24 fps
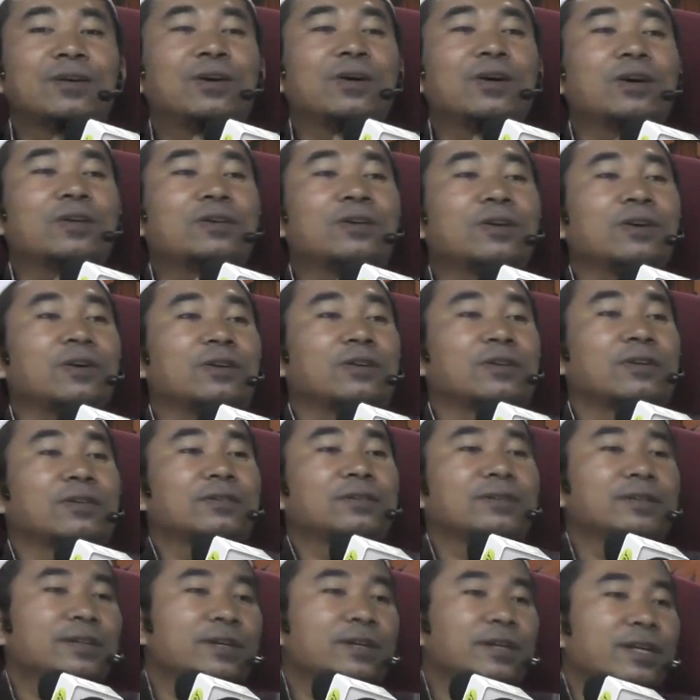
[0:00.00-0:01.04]
gher
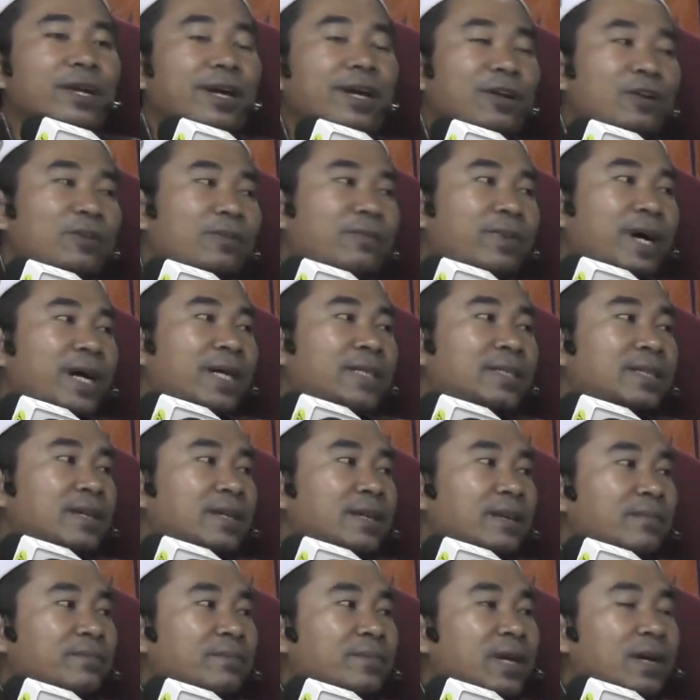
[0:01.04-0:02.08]
Ini kalau
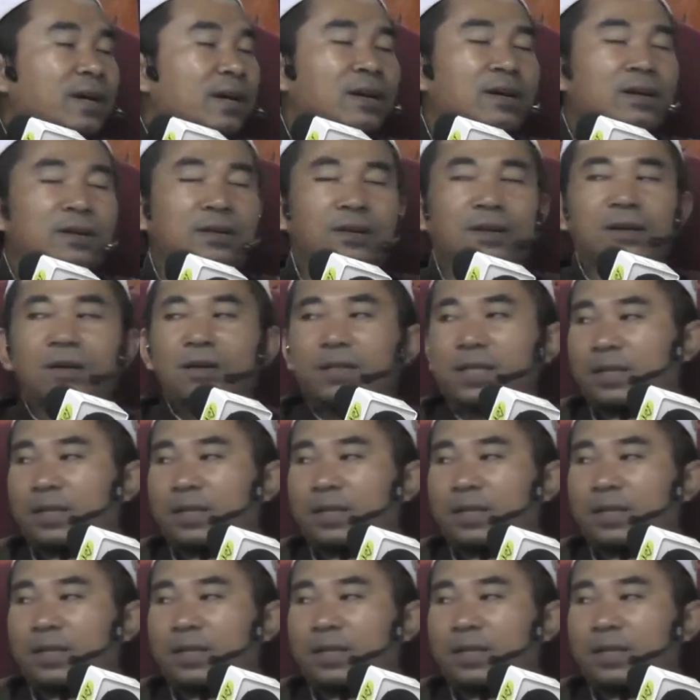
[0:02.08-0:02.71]
bahasa Arabnya gher